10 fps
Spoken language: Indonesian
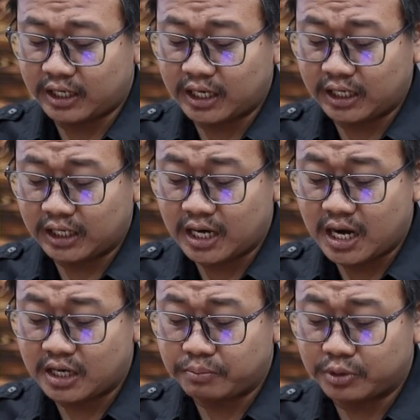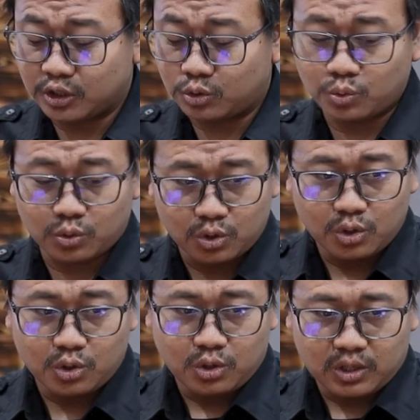Kira-kira ada bentuk
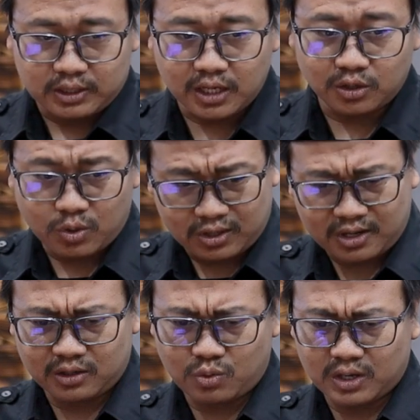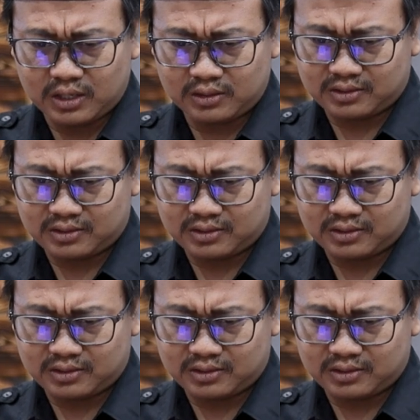gangguan-gangguan